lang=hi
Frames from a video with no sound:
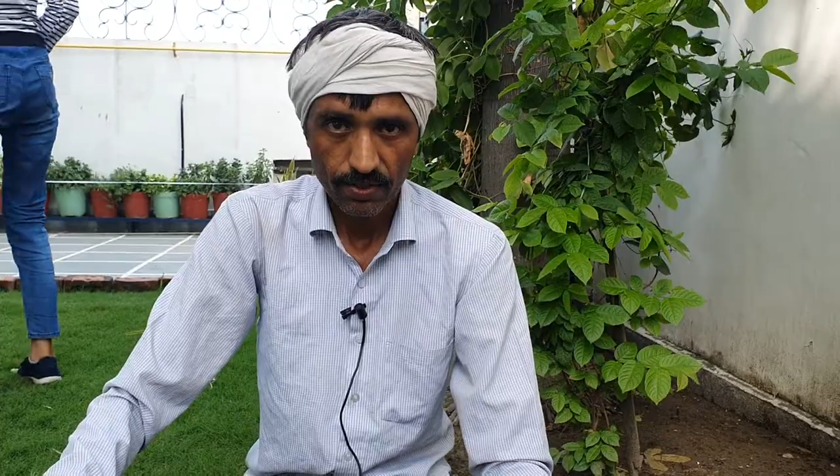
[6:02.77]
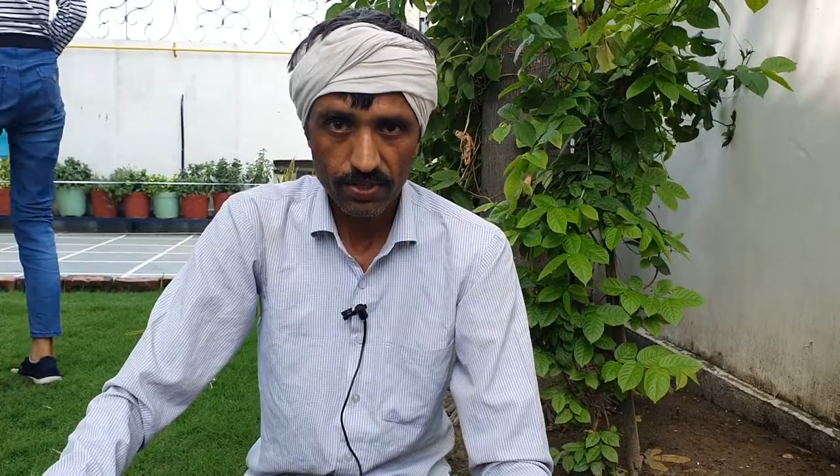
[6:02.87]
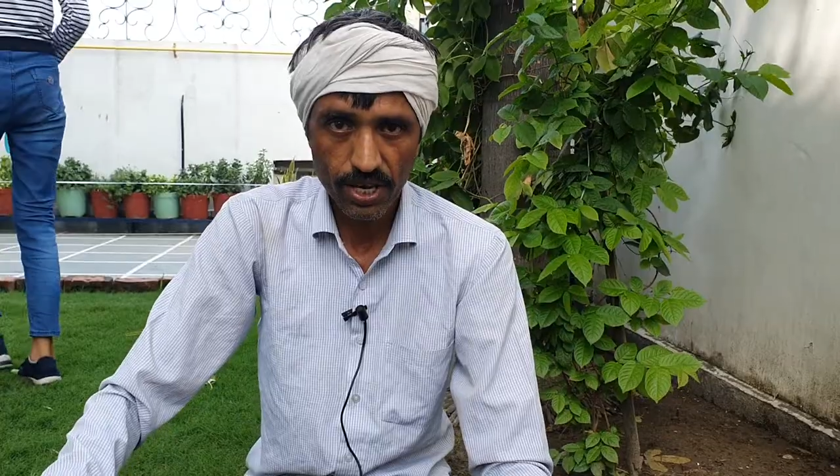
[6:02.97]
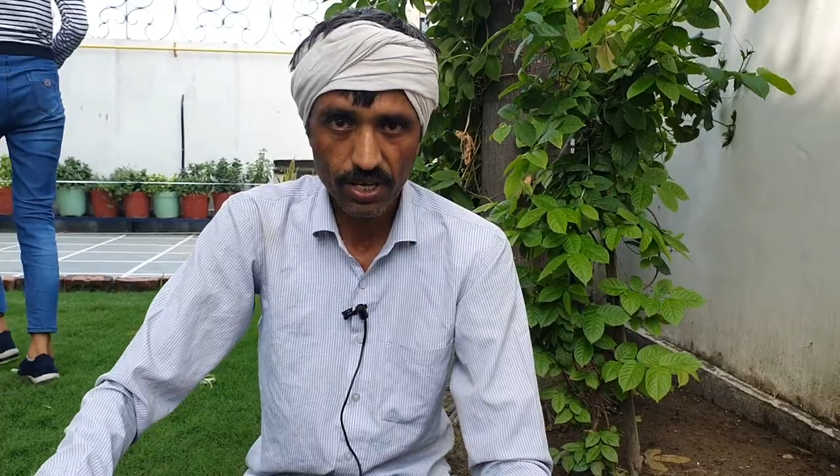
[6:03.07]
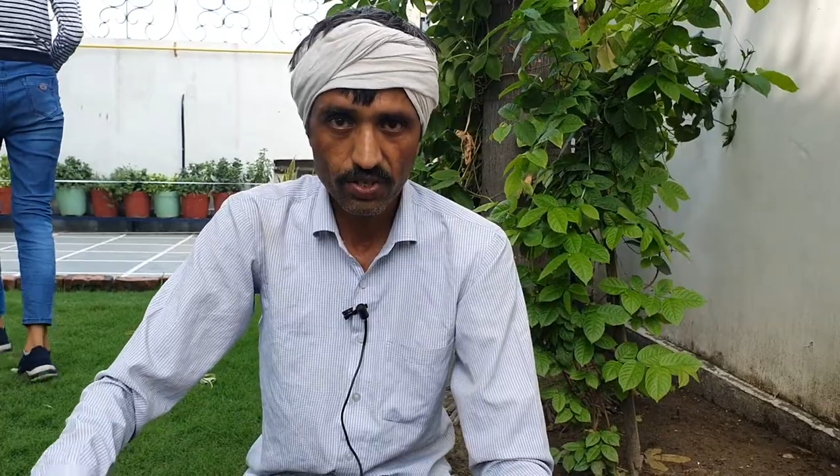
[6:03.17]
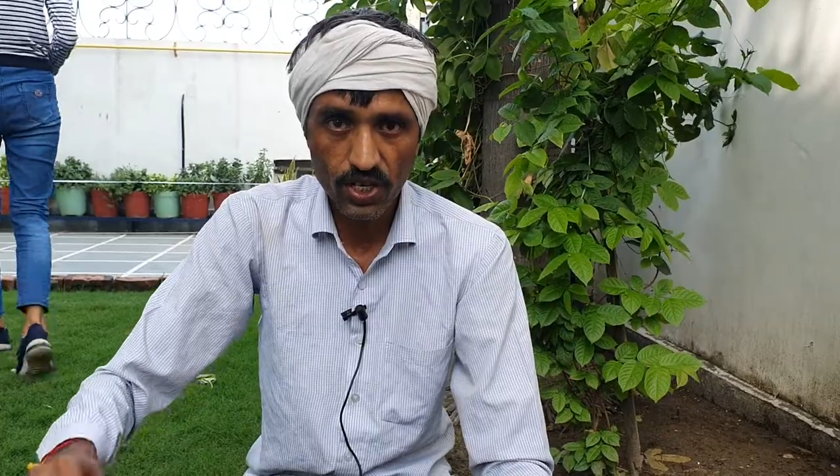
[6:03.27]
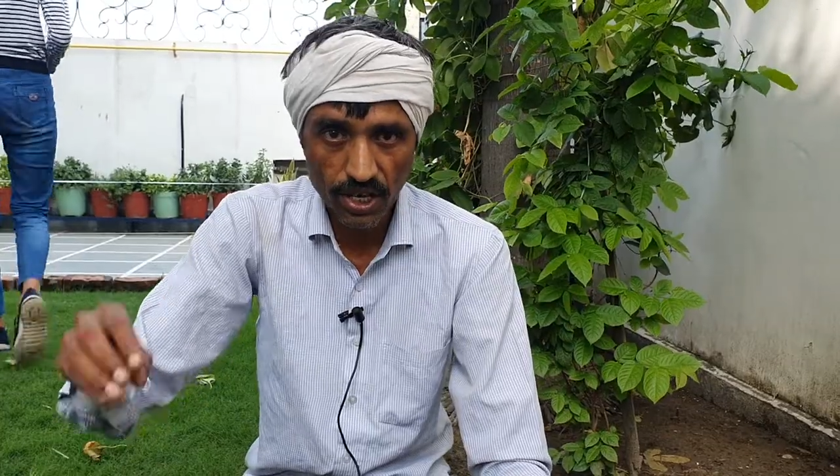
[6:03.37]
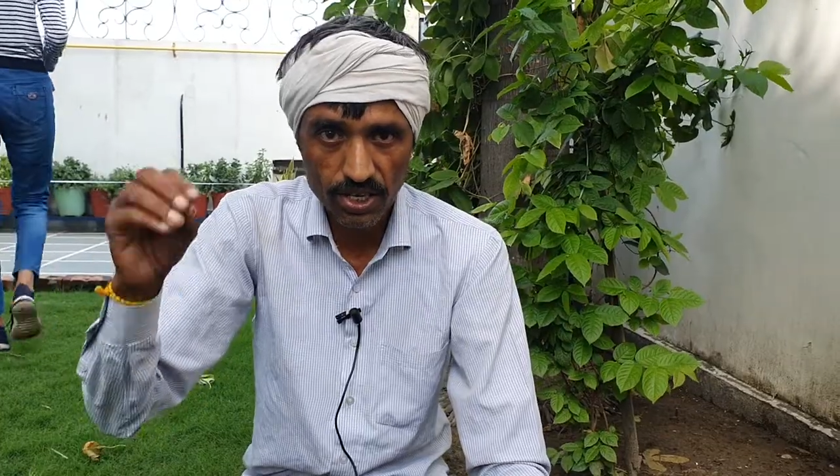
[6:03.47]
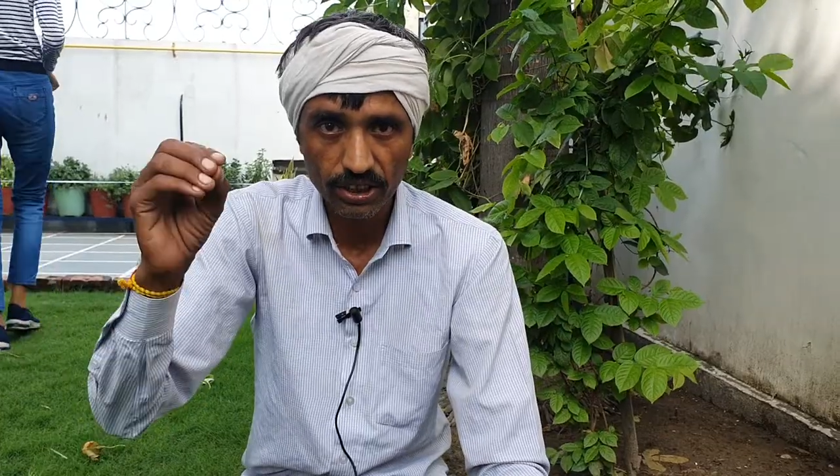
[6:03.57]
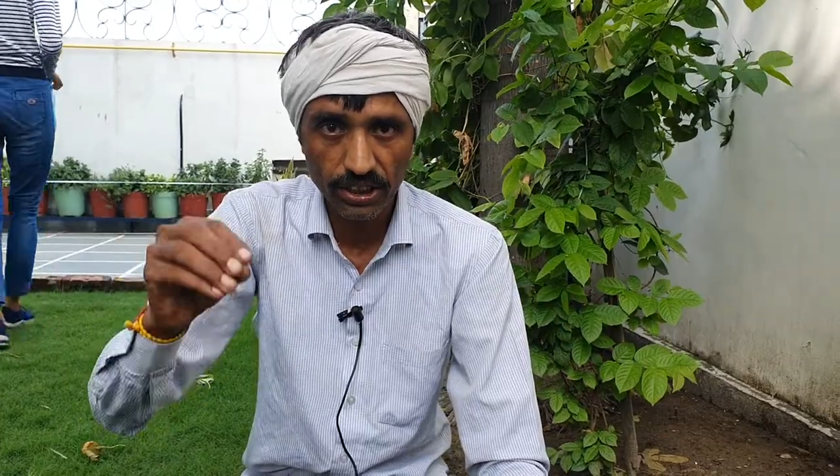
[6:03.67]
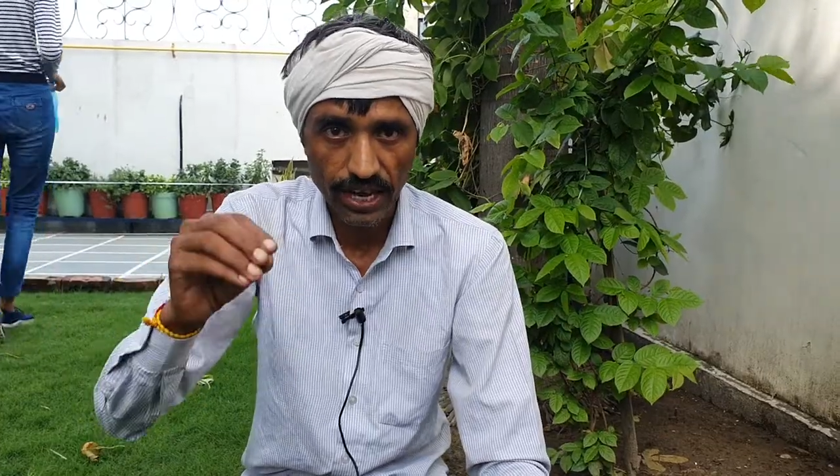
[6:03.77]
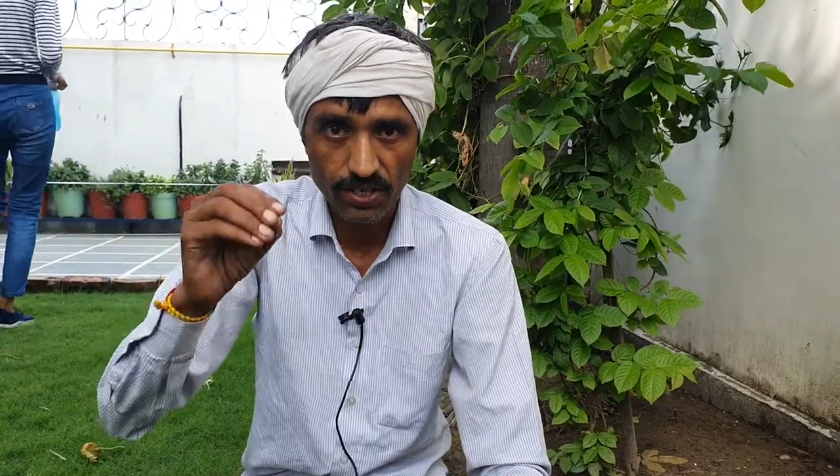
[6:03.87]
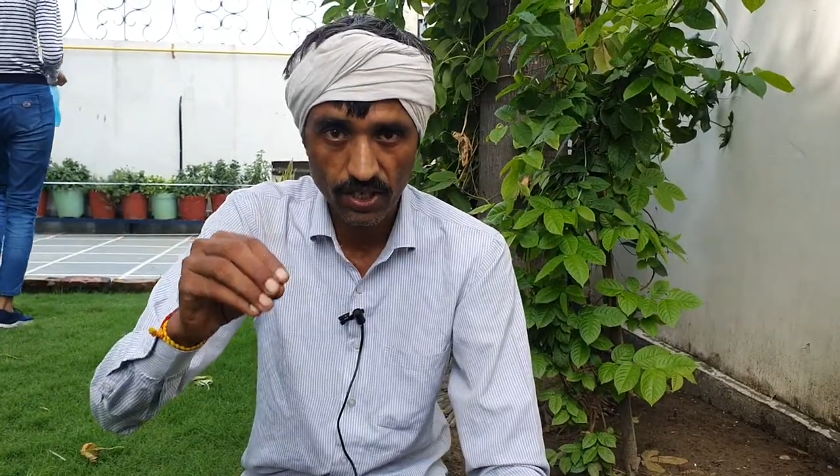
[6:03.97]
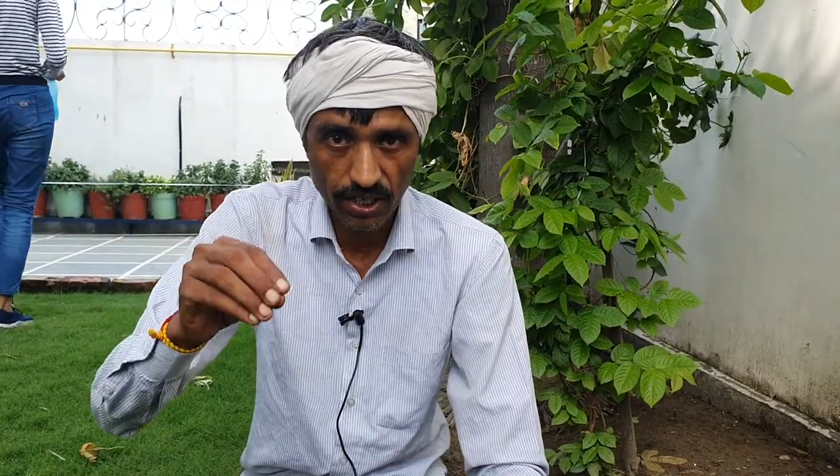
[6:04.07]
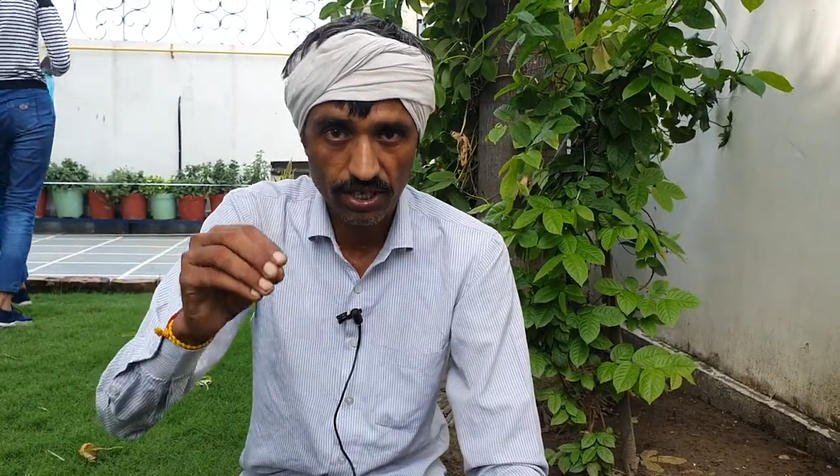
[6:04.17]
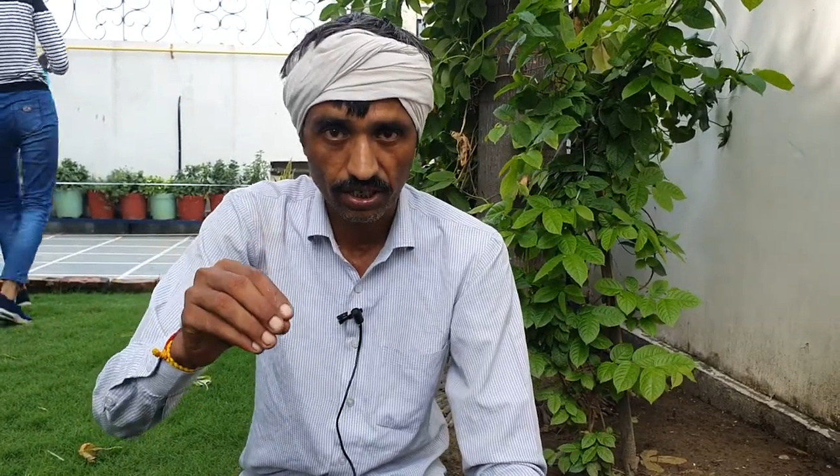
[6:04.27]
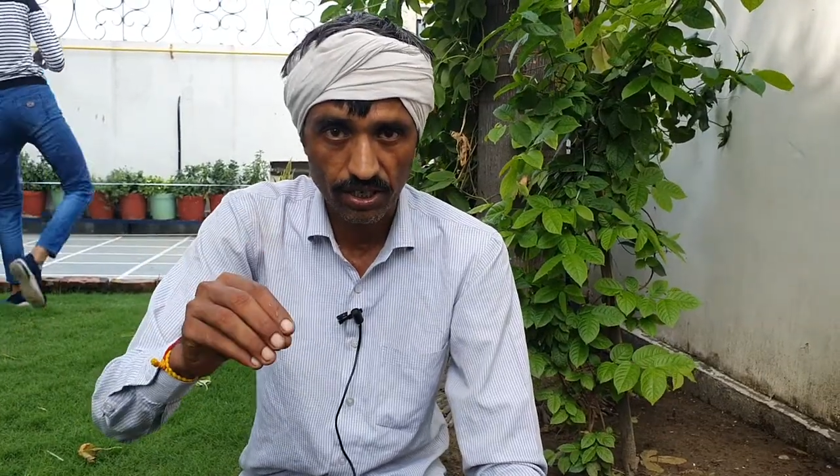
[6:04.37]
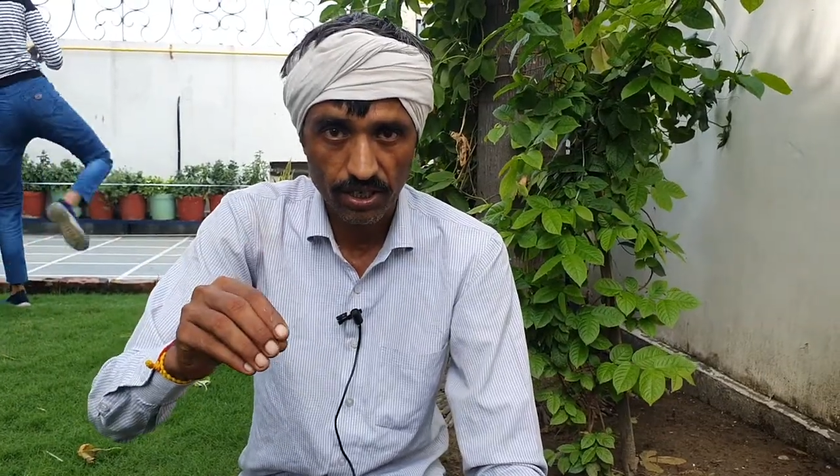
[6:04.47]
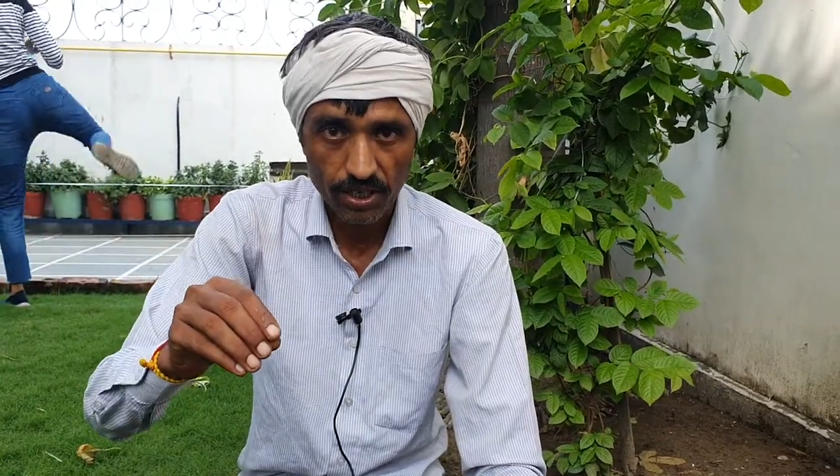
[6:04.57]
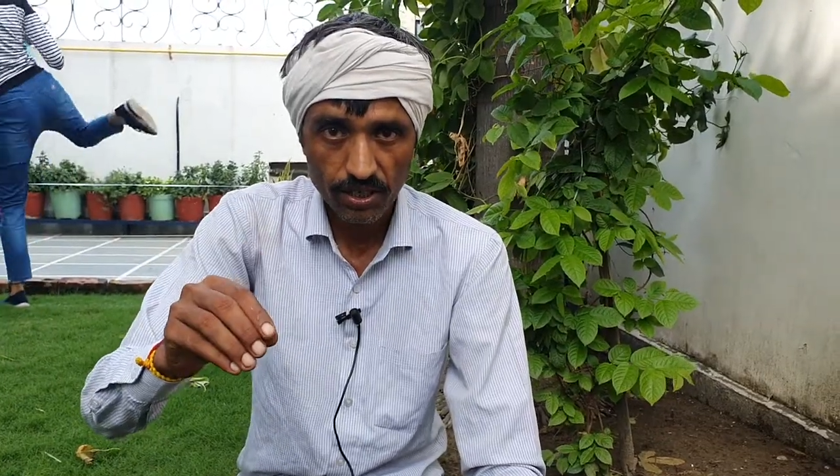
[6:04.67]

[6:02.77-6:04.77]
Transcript: ये जल नीति है जल नीति